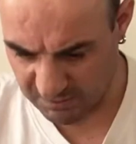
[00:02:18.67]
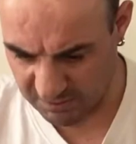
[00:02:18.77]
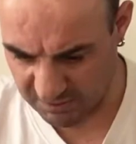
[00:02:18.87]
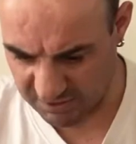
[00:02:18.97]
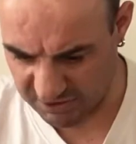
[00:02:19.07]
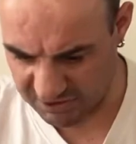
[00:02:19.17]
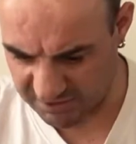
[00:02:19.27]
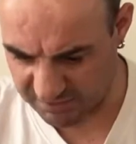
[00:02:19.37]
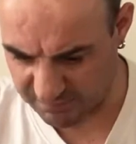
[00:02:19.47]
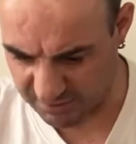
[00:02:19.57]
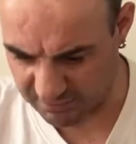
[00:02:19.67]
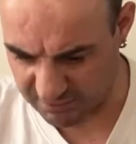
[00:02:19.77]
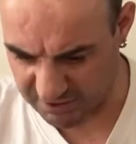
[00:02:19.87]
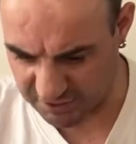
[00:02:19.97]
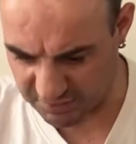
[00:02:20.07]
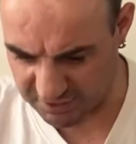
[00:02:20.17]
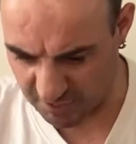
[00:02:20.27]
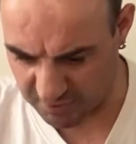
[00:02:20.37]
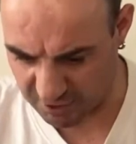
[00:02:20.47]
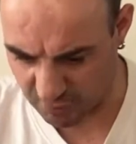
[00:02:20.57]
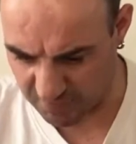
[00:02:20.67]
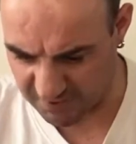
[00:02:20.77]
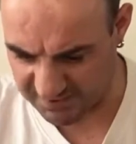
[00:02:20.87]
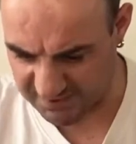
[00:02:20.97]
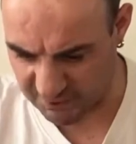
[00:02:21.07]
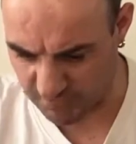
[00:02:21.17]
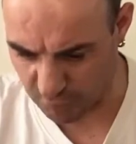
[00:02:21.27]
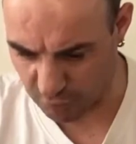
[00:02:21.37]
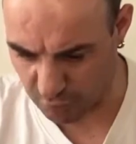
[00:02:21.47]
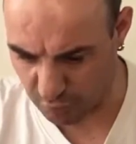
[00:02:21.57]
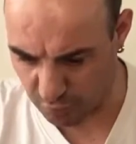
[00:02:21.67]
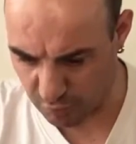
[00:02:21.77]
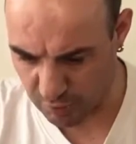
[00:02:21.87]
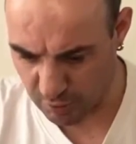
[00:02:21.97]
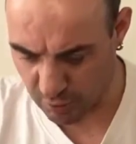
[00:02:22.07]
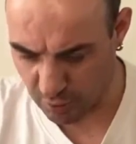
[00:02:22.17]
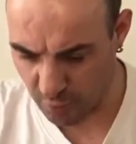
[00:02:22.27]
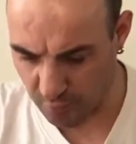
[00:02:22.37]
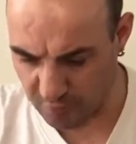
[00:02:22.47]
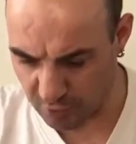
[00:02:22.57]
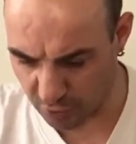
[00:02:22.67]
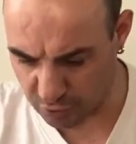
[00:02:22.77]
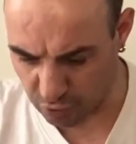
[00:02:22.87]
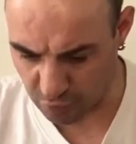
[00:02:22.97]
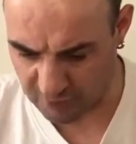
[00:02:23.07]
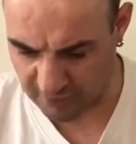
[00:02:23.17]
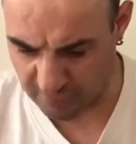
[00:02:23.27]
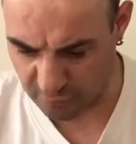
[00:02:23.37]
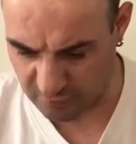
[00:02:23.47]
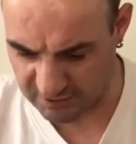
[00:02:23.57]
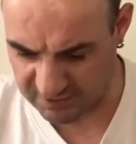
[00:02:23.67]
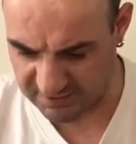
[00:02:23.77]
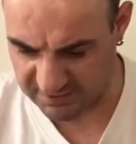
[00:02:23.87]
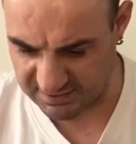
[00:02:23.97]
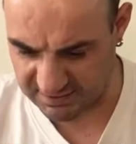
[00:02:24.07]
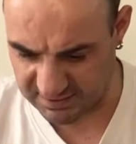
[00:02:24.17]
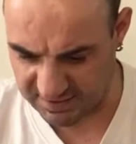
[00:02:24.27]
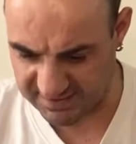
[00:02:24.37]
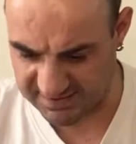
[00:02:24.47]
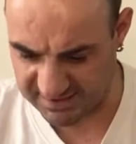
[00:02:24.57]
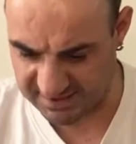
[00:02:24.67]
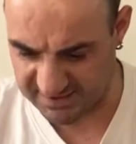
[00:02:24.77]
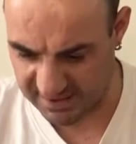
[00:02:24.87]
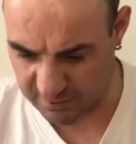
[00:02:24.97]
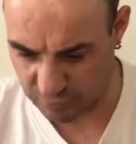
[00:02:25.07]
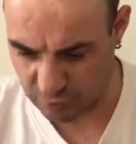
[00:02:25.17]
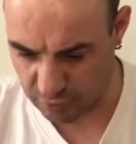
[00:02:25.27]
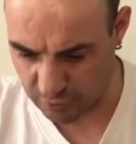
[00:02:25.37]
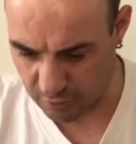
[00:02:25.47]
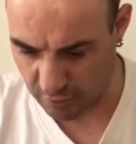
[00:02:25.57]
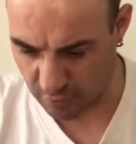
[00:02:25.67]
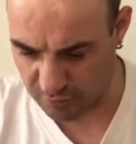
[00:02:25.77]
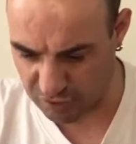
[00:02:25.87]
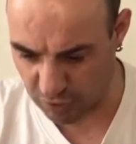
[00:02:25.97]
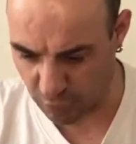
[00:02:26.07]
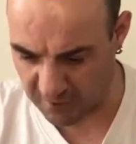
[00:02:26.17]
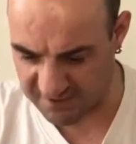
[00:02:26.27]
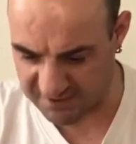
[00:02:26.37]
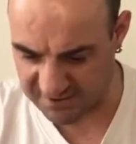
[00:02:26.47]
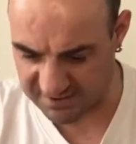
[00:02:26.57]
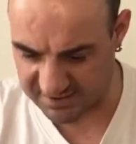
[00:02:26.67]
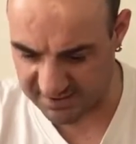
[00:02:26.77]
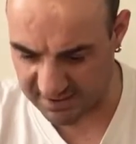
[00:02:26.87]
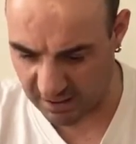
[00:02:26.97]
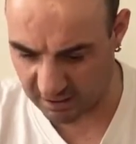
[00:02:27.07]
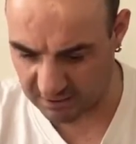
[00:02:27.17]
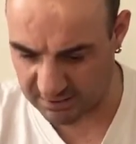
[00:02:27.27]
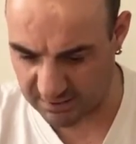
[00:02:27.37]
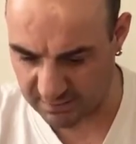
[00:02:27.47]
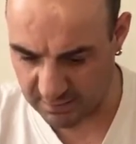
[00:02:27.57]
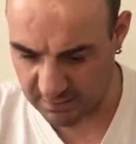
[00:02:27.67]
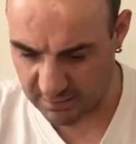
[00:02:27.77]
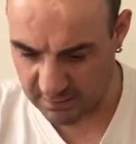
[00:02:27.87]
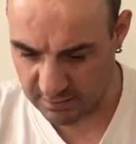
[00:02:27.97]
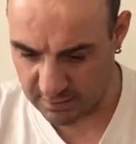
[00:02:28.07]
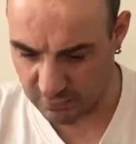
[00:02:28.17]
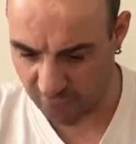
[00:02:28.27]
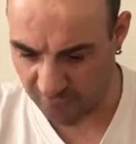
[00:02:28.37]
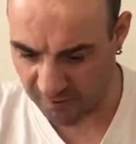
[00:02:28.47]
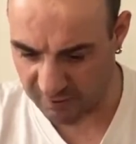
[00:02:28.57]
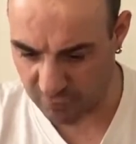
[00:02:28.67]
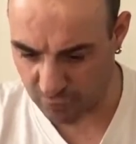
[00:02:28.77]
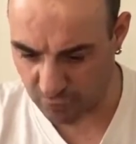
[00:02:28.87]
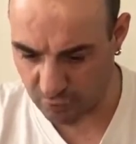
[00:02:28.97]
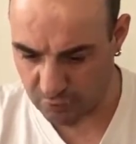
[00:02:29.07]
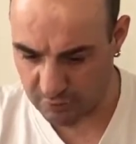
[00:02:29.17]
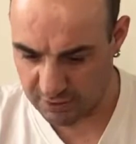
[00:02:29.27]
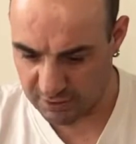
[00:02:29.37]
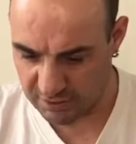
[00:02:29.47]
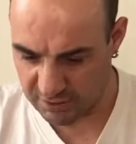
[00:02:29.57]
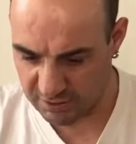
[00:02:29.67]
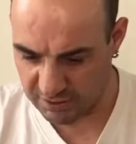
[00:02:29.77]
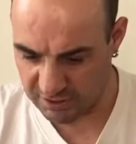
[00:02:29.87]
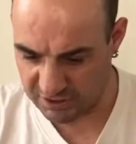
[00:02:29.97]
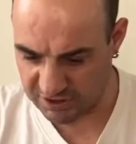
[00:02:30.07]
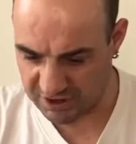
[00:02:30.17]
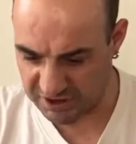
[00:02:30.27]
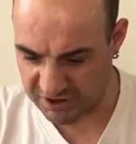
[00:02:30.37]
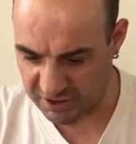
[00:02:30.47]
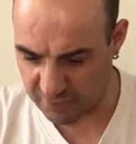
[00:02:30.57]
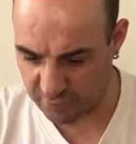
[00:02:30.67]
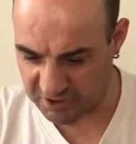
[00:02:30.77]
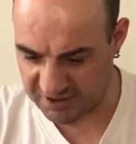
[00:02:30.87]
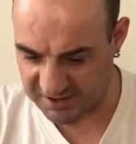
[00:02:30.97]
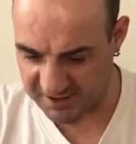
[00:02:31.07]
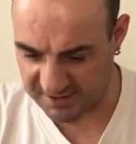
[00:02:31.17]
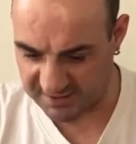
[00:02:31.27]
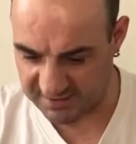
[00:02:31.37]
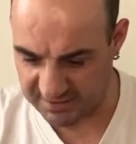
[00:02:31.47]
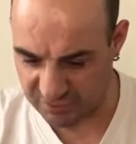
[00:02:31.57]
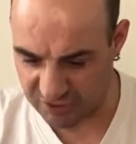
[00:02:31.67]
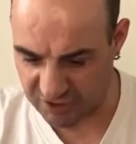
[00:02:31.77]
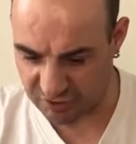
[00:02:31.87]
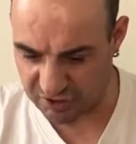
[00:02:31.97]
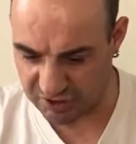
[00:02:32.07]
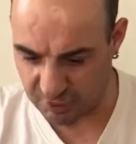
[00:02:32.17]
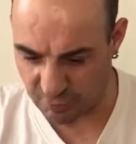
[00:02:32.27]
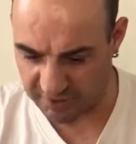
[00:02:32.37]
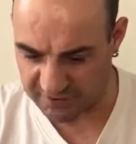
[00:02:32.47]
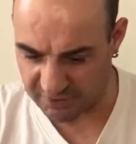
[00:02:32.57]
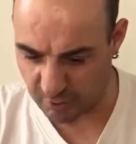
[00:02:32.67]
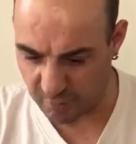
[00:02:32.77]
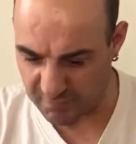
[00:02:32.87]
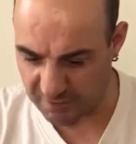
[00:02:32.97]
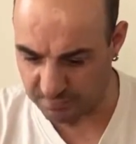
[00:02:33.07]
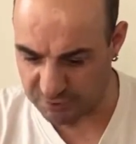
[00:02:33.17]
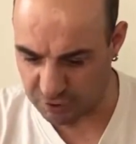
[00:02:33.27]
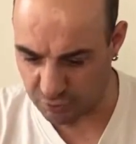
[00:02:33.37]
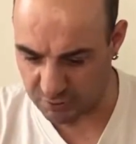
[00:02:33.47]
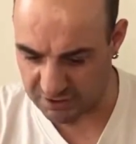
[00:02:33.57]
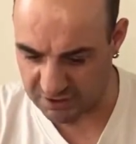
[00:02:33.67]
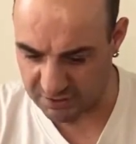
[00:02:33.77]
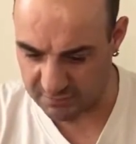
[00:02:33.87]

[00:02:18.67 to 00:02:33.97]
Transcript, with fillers: que a taxa de desemprego na Suíça aumentou para 5,1, o pior resultado de, em seis anos, como sequências de alta do franco, existem hoje cerca de 249 mil pessoas